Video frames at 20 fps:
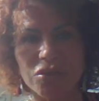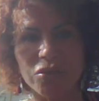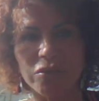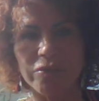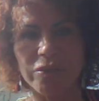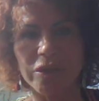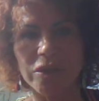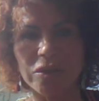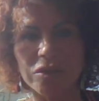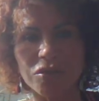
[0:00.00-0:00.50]

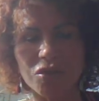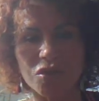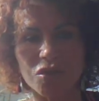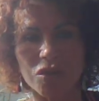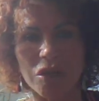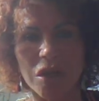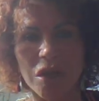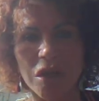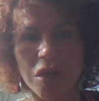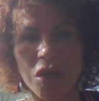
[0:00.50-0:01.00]
blanche
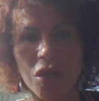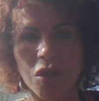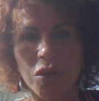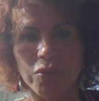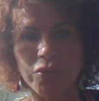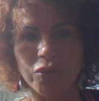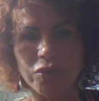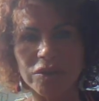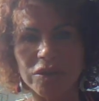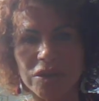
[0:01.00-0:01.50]

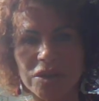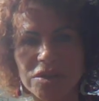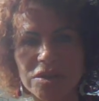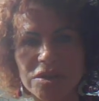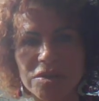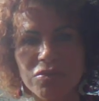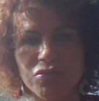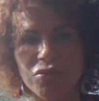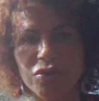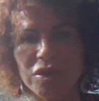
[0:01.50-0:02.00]
pour
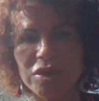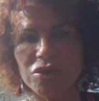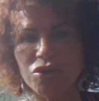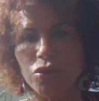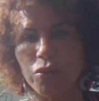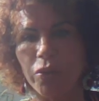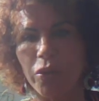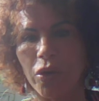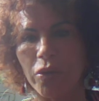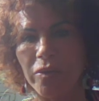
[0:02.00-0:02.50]
dissimuler ce
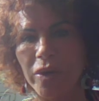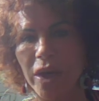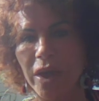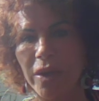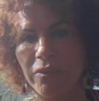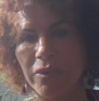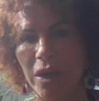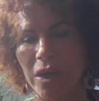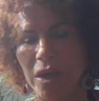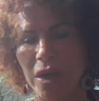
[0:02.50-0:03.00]

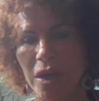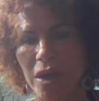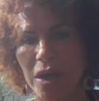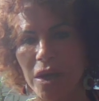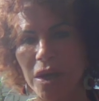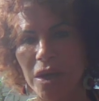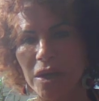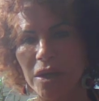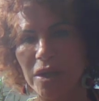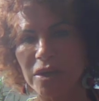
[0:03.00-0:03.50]
problème,
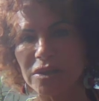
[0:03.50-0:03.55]
la